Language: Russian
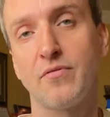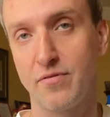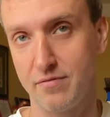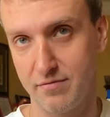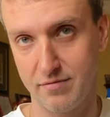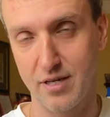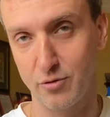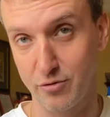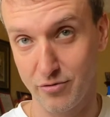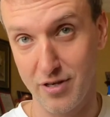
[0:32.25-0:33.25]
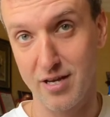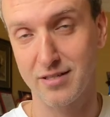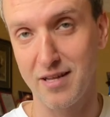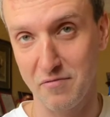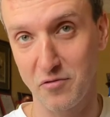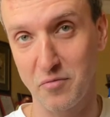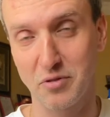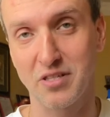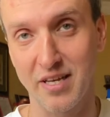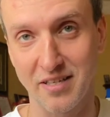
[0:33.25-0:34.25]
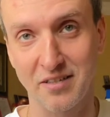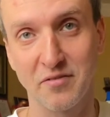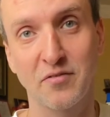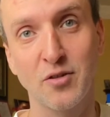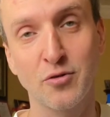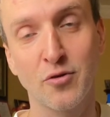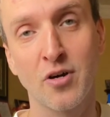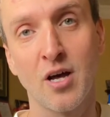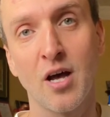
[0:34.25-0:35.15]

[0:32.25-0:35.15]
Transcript: в которую я оставлю в описании этого видео,